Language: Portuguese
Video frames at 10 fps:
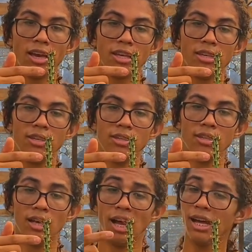
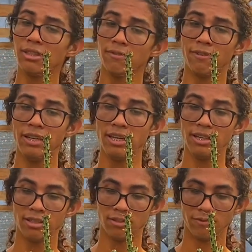E às
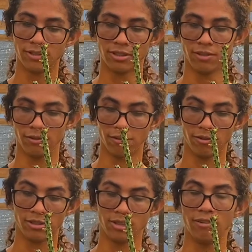vezes, se você
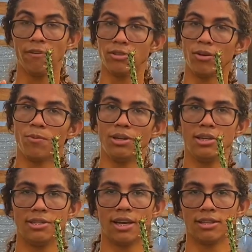conseguir fazer uma
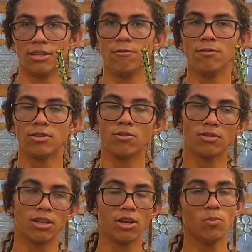polinização, você
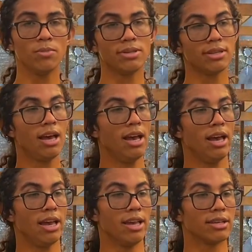consegue algumas
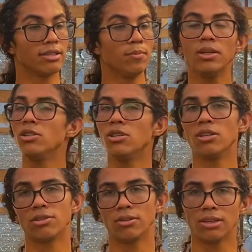é,
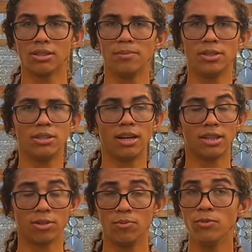sementinhas, só que as sementes
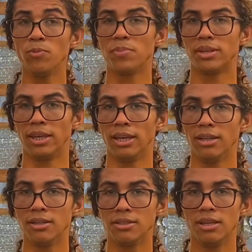delas são muito
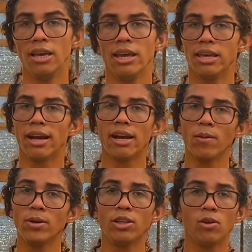pequenas e
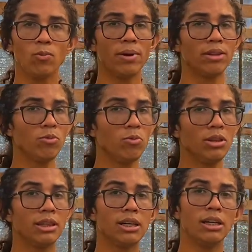acaba que não é um método
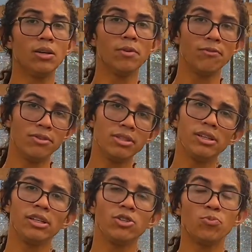tão
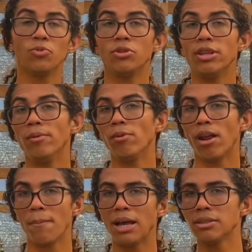eficiente por demorar
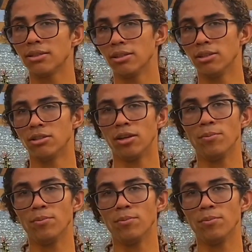bastante a